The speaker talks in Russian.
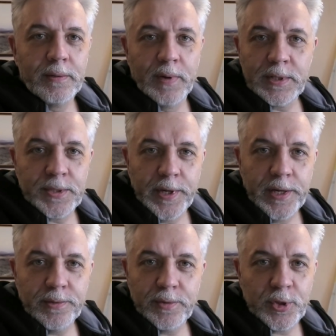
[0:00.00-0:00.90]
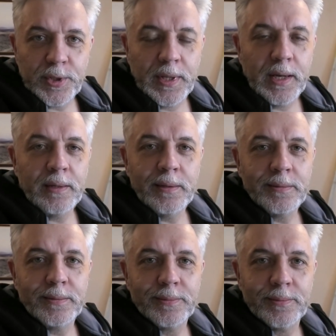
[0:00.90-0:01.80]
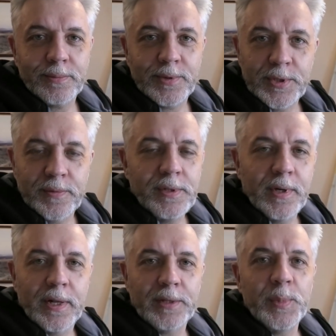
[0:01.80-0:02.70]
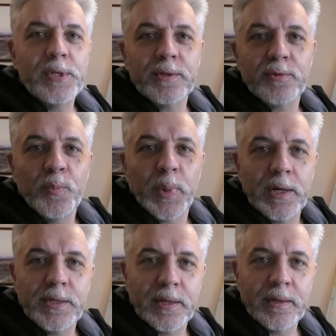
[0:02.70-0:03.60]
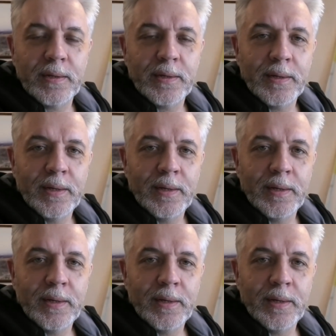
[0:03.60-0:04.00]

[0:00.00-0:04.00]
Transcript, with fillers: 23 числа действительно отметил свой праздник.